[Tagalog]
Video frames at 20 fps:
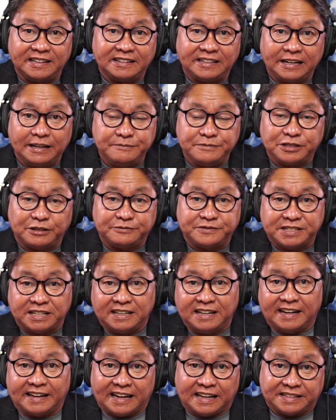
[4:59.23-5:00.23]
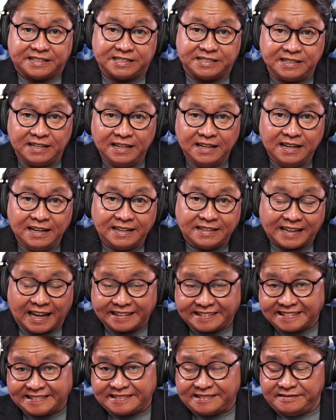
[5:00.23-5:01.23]
dreams of cigarettes na
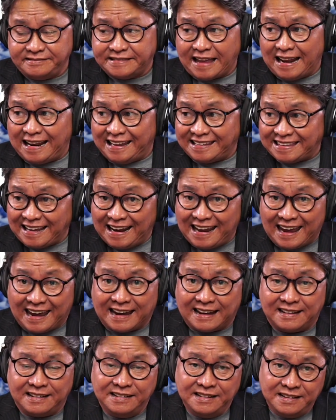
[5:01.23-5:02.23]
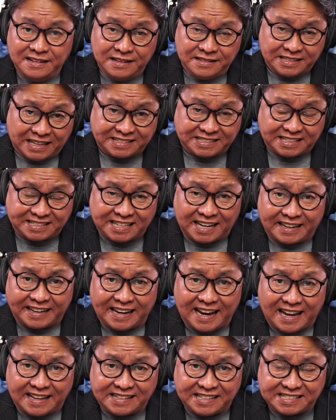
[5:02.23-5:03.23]
dala-dala sa
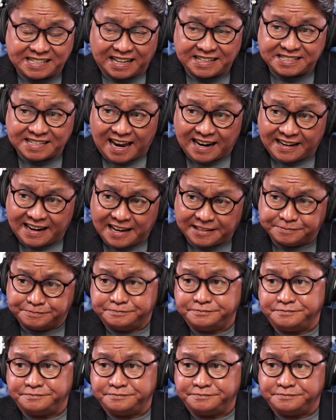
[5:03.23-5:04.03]
sasakyan ni Sansangan.